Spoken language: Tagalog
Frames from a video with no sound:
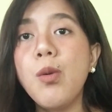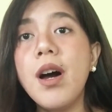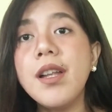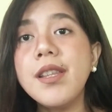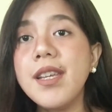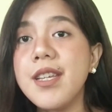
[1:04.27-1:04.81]

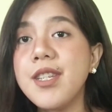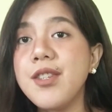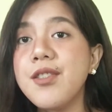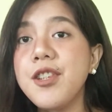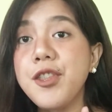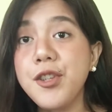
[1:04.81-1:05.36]
One is yung
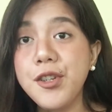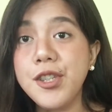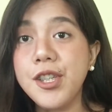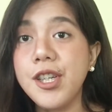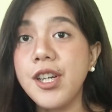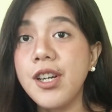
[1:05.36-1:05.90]
sa third
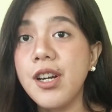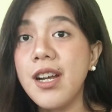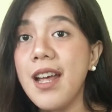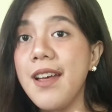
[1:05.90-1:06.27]
year.